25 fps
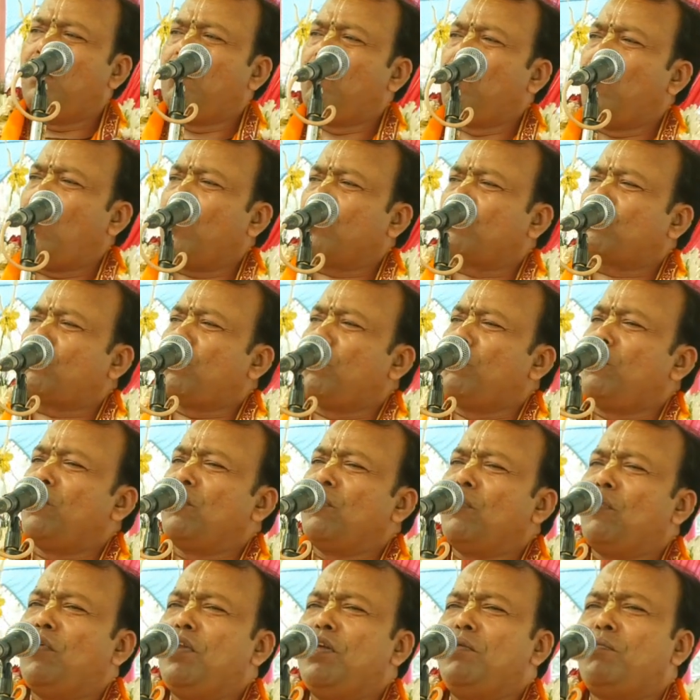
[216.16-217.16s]

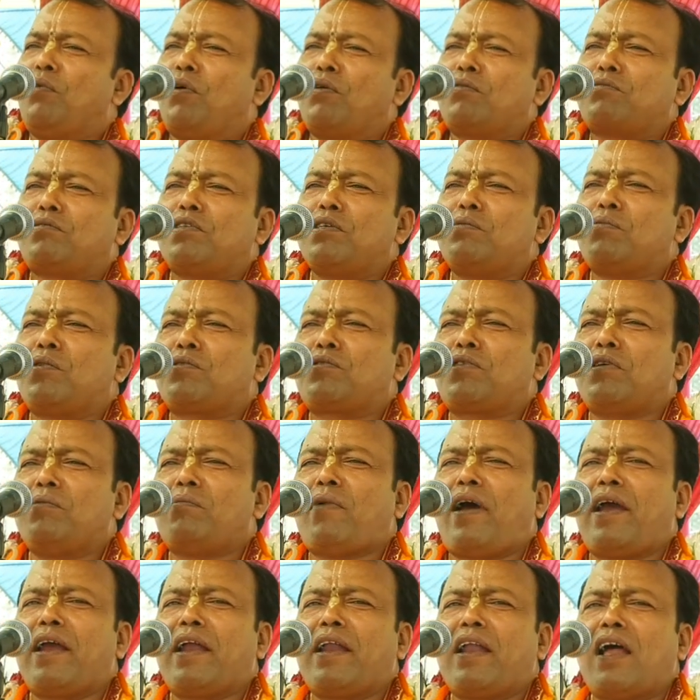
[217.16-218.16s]
ভক্তমণ্ডলী ভক্তিমতী
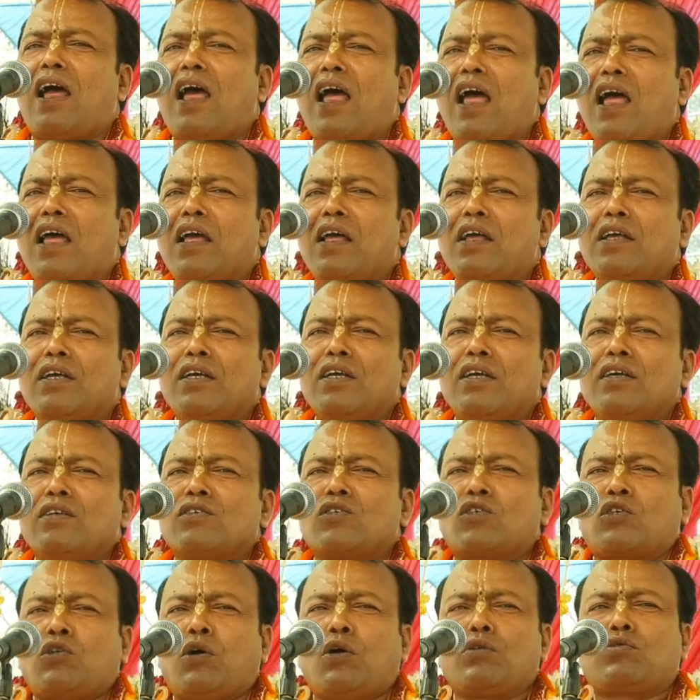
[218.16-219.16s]
মায়েরা
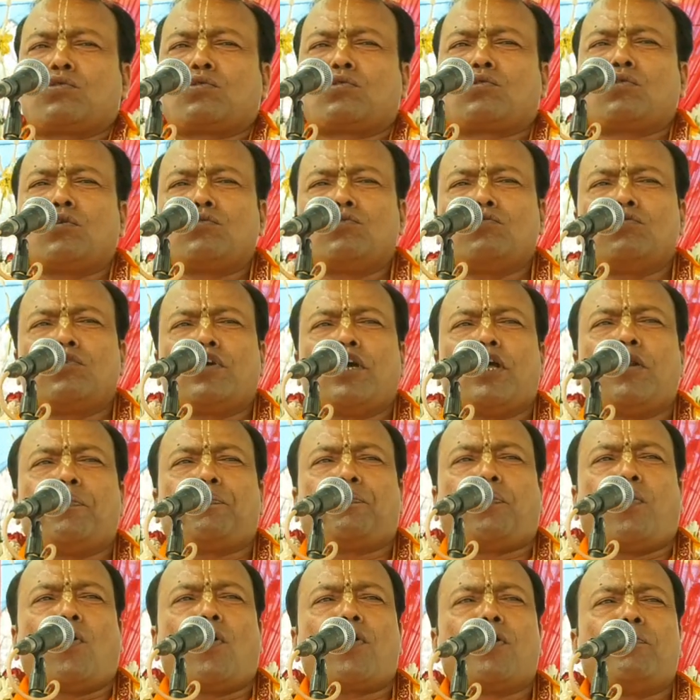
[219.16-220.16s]
সত্য যুগের
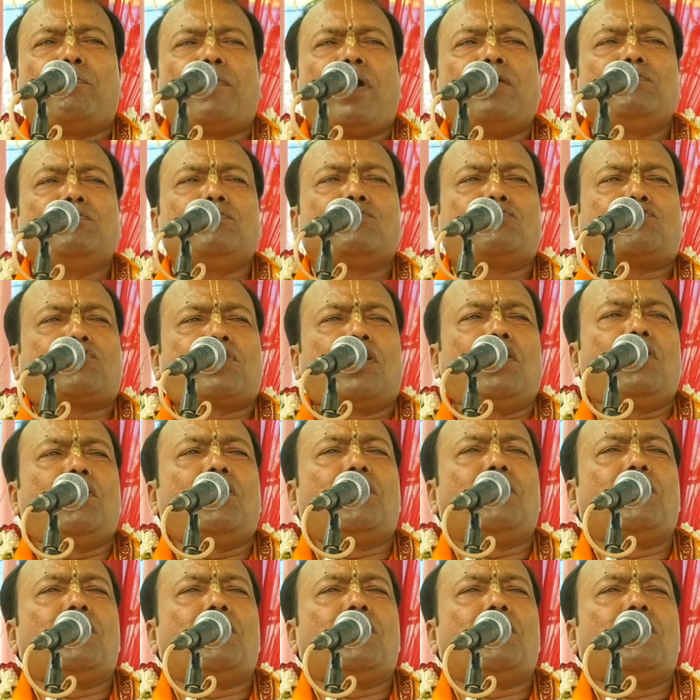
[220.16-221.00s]
পরমায়ু ছিল